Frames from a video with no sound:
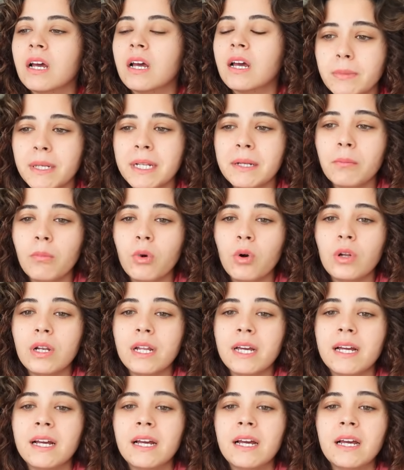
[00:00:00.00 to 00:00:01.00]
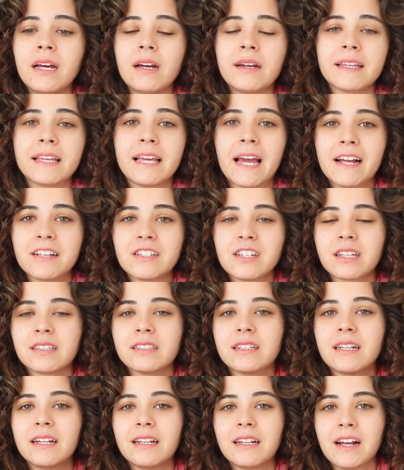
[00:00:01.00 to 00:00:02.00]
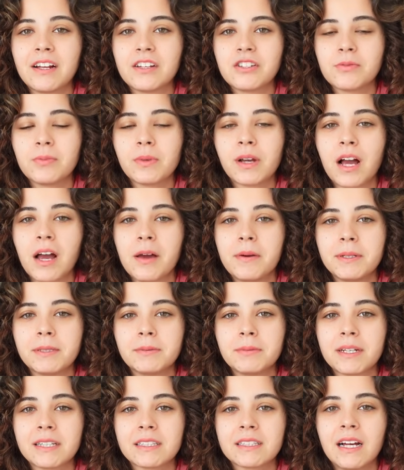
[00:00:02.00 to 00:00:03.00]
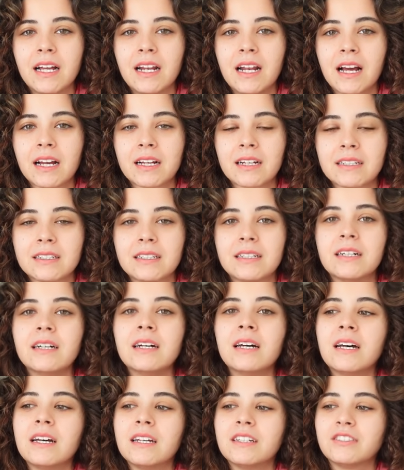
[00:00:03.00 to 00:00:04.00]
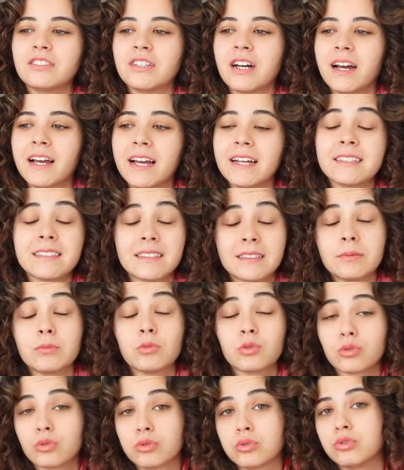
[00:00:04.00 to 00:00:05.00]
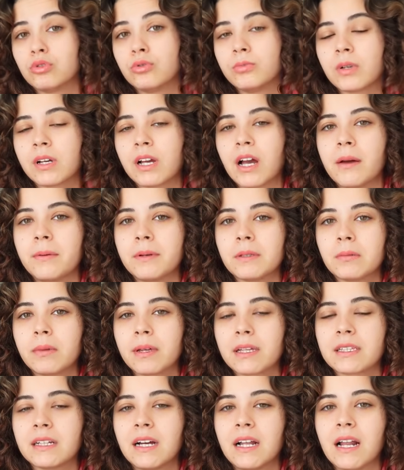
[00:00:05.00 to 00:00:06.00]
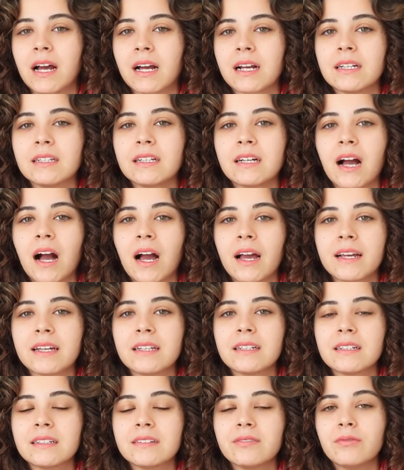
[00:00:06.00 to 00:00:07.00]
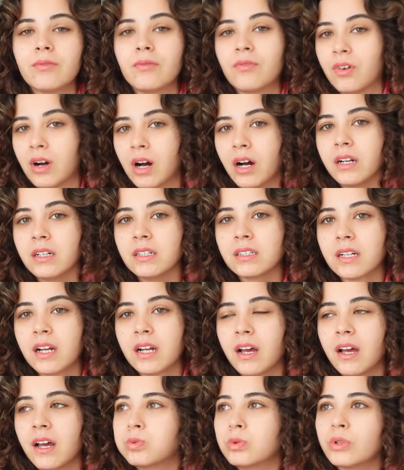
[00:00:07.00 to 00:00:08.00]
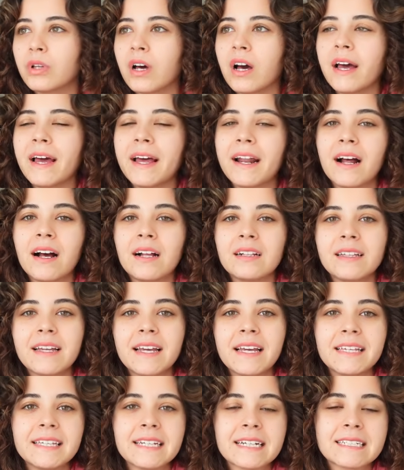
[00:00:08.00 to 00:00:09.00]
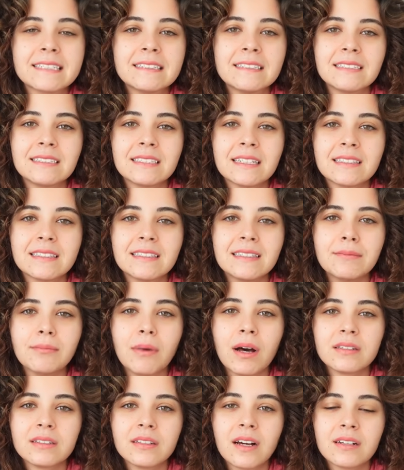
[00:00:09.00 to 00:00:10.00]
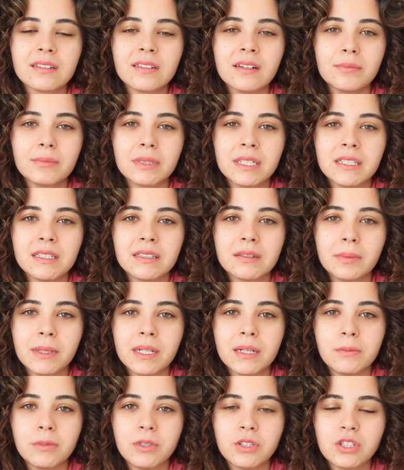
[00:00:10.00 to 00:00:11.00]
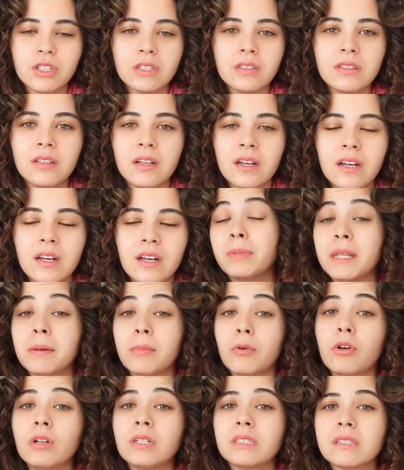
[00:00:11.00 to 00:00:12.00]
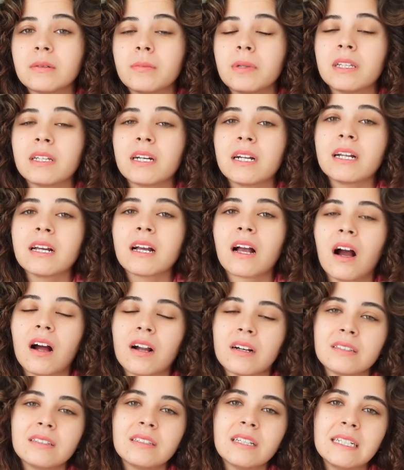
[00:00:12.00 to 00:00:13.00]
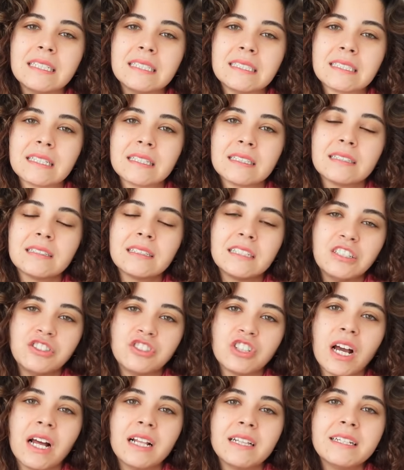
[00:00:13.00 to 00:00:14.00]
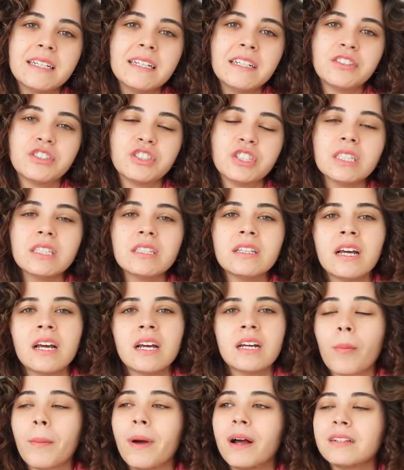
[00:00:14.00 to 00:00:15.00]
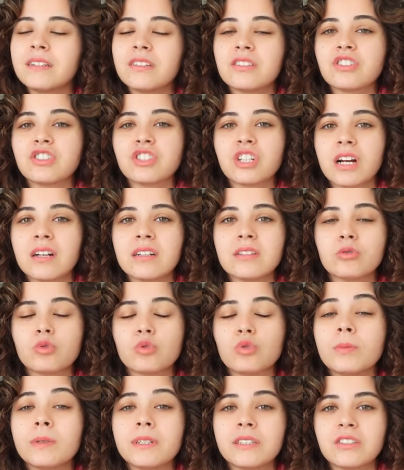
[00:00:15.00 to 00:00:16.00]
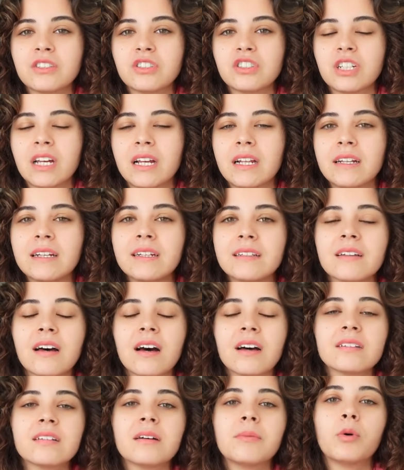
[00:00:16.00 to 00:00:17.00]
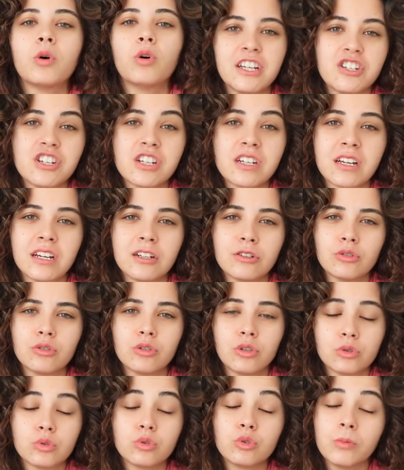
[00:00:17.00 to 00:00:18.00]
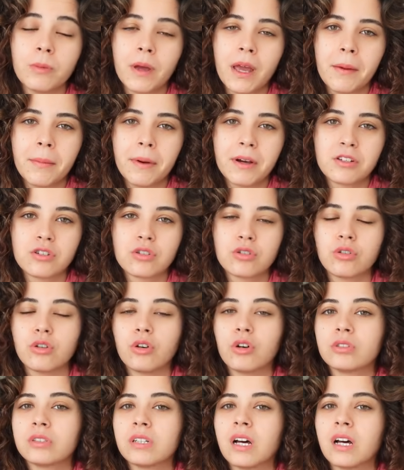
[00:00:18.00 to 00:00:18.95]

Benim böyle gerçekten enerjimi kaybetmekle alakalı, işte hayat mutluluğumu kaybetmekle alakalı kaygılarım var. Bu da herhalde en yakın hissettiğim anlardan biriydi benim için. Bir de böyle zamanlarda gardı da insanın inceldiği için normalde dışarıda duymadığı şeyleri daha da böyle içirgen oluyor. Duymaya başlıyor.